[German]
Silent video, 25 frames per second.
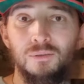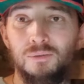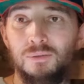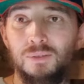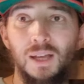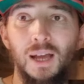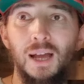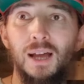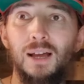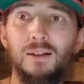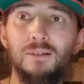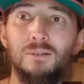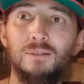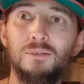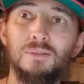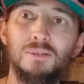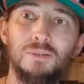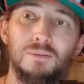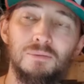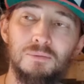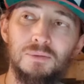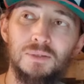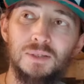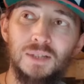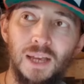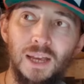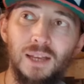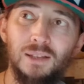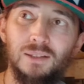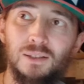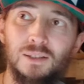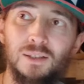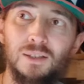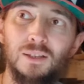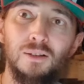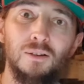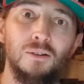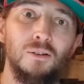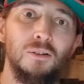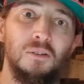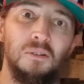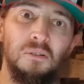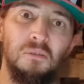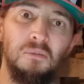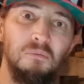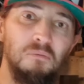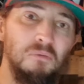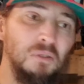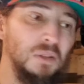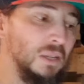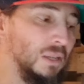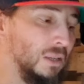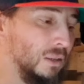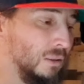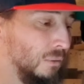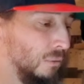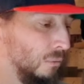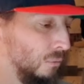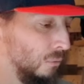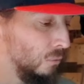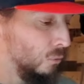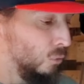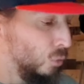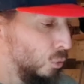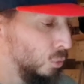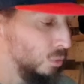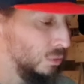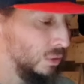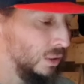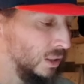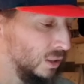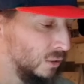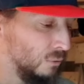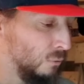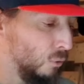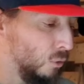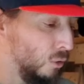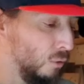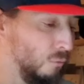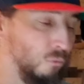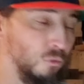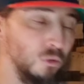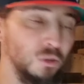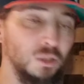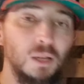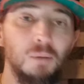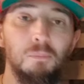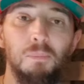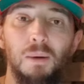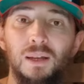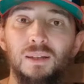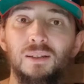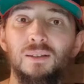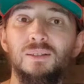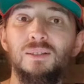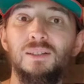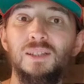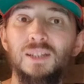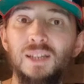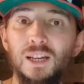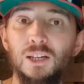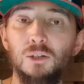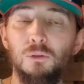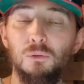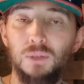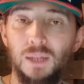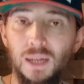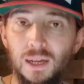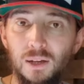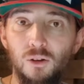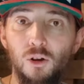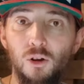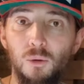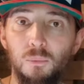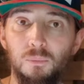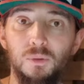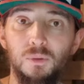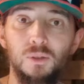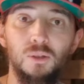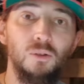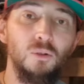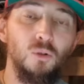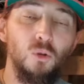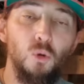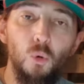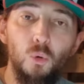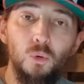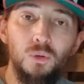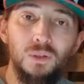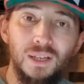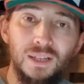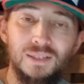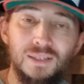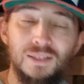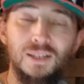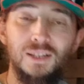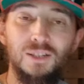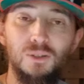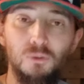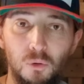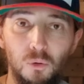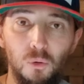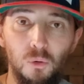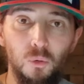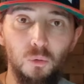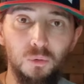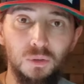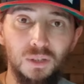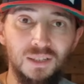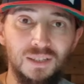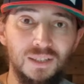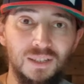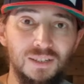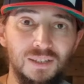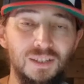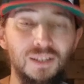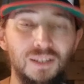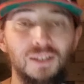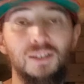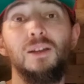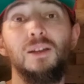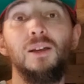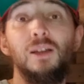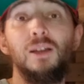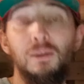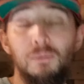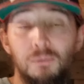Da zeigt ihr, wie gut dieses Vogelfutter bei den Tieren dort ankommt. Lohnt es sich oder lohnt es sich nicht?